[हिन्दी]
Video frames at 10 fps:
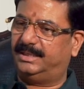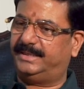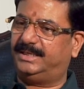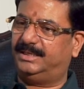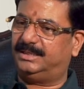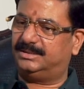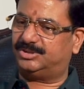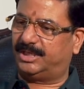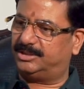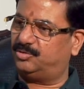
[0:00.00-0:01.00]
है कि
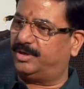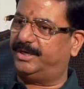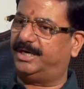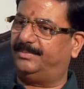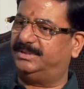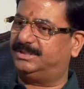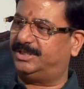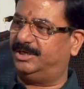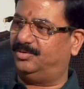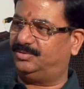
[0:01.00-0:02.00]
सड़क दुर्घटना में
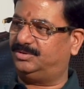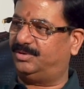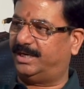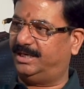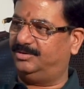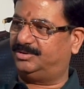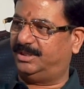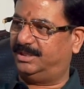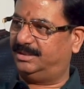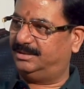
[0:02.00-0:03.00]
जितने लोग जो घायल होते
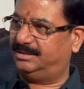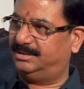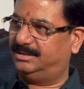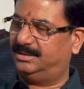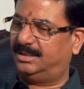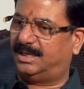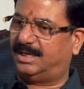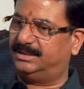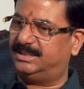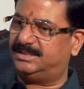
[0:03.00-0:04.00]
हैं
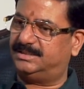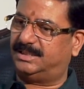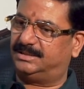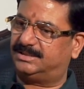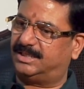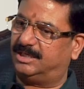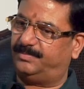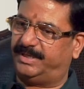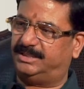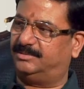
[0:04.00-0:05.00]
आधे से ज़्यादा सड़क
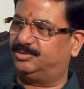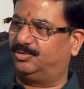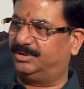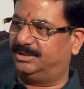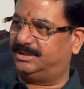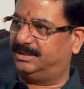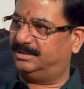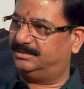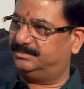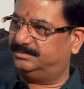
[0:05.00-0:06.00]
पर ही दम तोड़ देते हैं
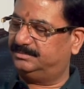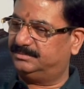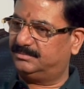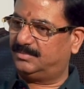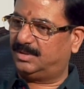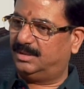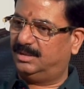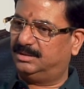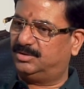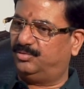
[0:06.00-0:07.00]

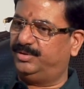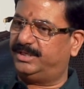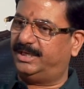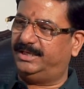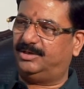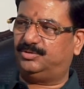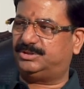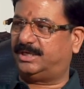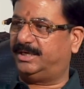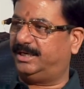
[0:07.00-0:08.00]
तो उनके लिए कुछ
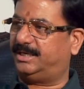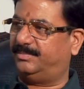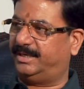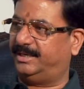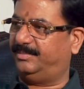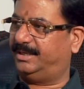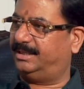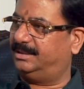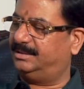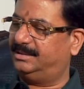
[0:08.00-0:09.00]
करने का मन है मेरा